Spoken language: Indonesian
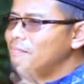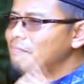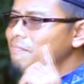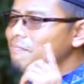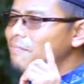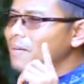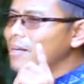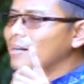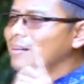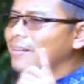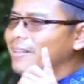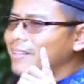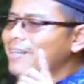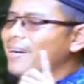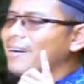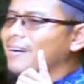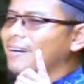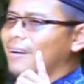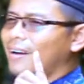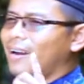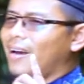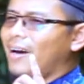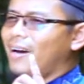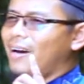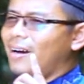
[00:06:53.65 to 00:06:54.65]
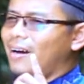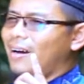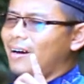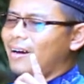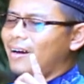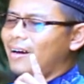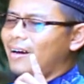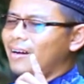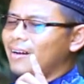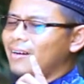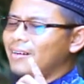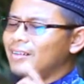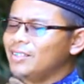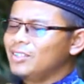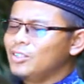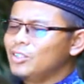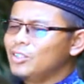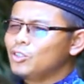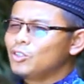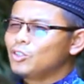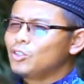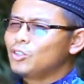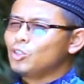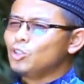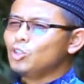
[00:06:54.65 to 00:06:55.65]
berniatlah
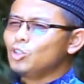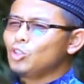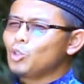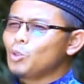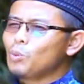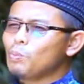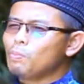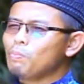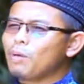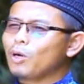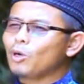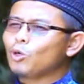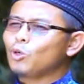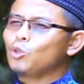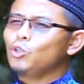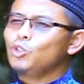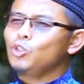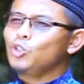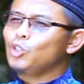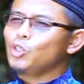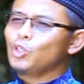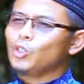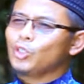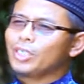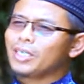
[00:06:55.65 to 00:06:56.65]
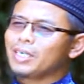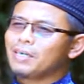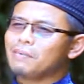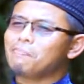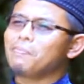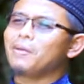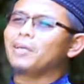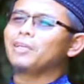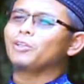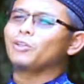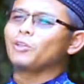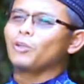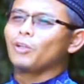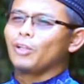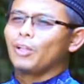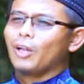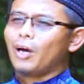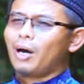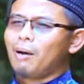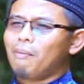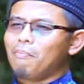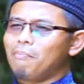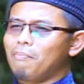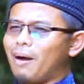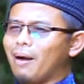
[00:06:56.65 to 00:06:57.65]
untuk berkunjung ke
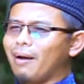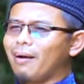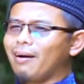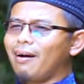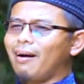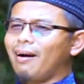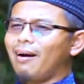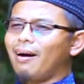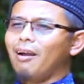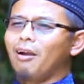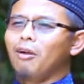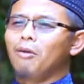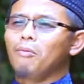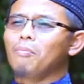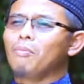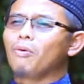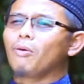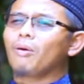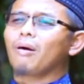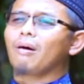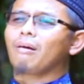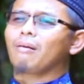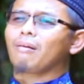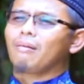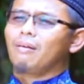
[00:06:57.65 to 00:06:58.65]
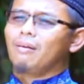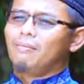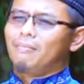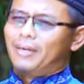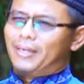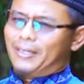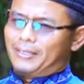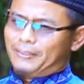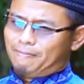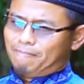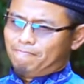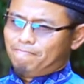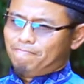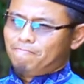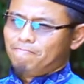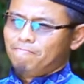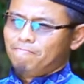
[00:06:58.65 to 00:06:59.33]
Baitullah maka al-mukarramah.